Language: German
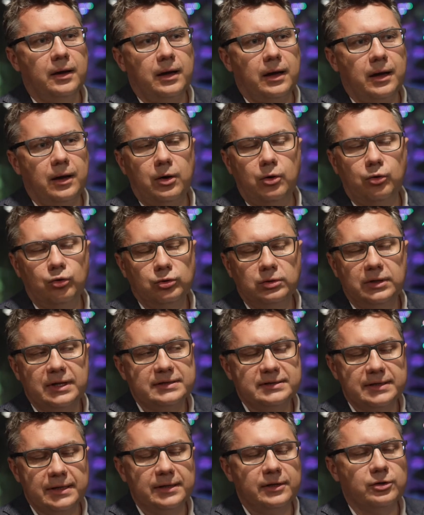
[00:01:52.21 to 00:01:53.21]
und
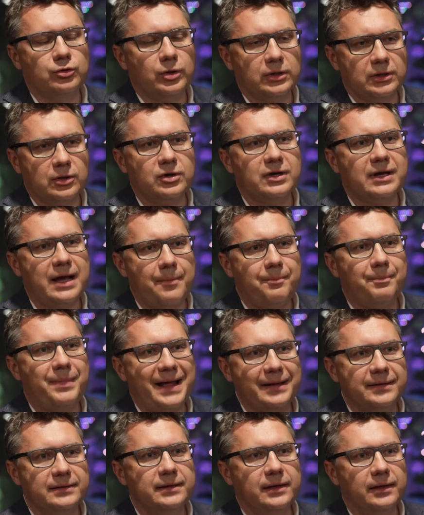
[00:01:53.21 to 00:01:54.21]
letztendlich dort auch
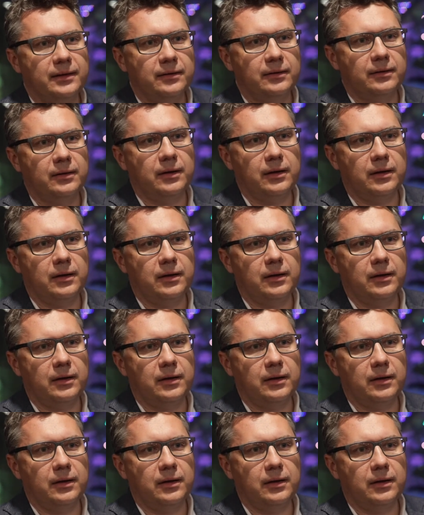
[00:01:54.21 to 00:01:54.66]
Kampagnen